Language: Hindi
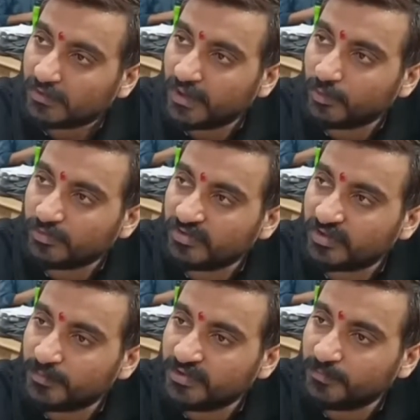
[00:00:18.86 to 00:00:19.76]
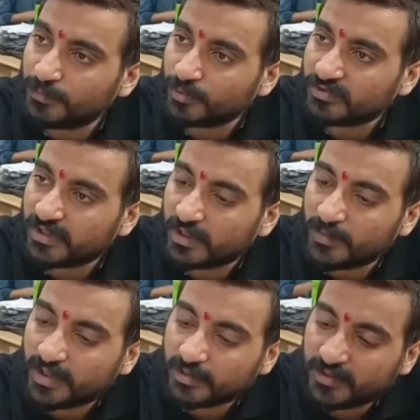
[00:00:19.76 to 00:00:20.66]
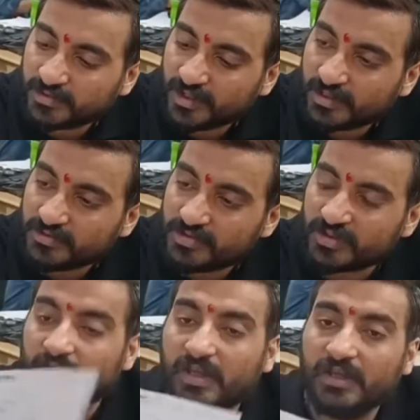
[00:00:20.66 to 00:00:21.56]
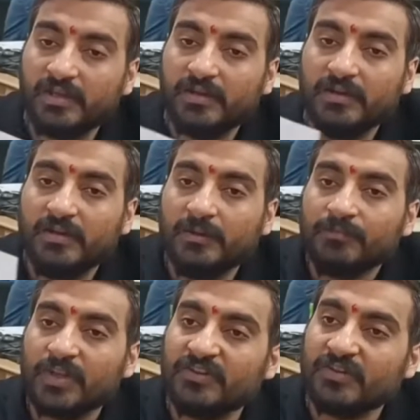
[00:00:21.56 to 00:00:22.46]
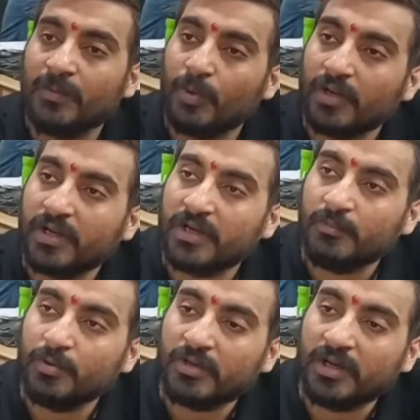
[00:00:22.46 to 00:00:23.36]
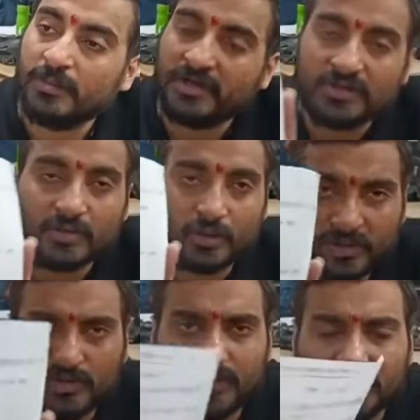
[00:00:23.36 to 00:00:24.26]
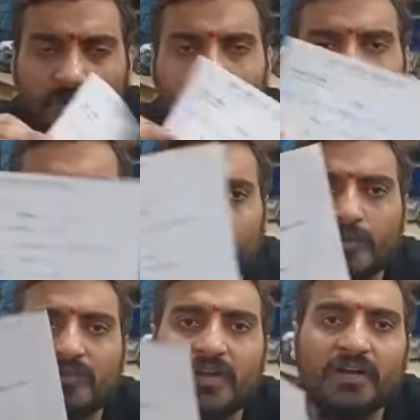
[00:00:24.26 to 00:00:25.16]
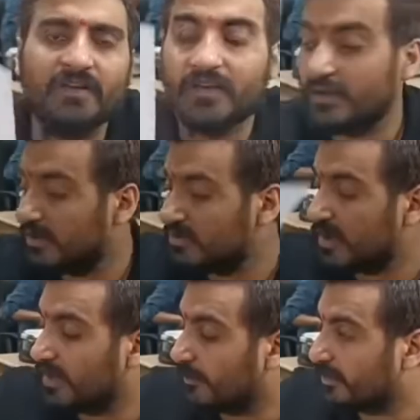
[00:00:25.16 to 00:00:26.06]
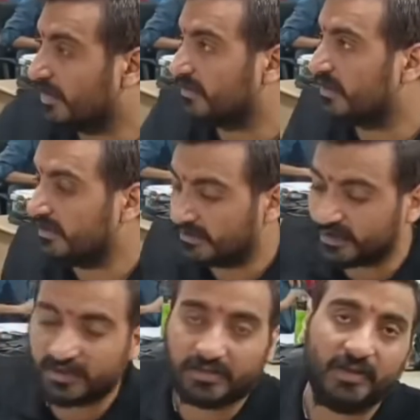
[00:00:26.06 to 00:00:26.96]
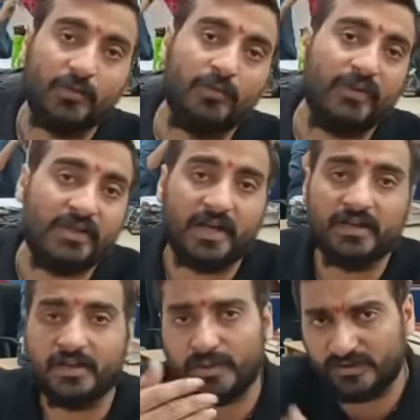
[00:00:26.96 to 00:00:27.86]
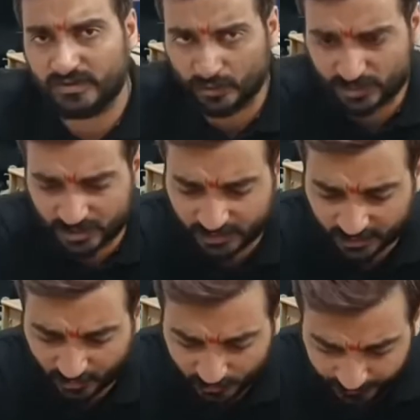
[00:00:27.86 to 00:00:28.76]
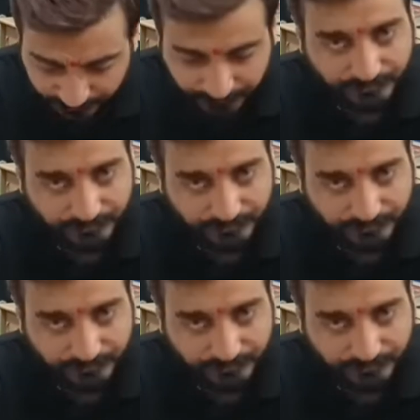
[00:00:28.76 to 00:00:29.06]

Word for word: खेलों से संबंधित पुरस्कार के बारे में ध्यानचंद है इसमें मौलाना अबुल कलाम आजट और ये जो मतलब खेल पुरस्कार से लेकर चाहे आपके साइंस के हों विज्ञान के हों किसी और क्षेत्र के हों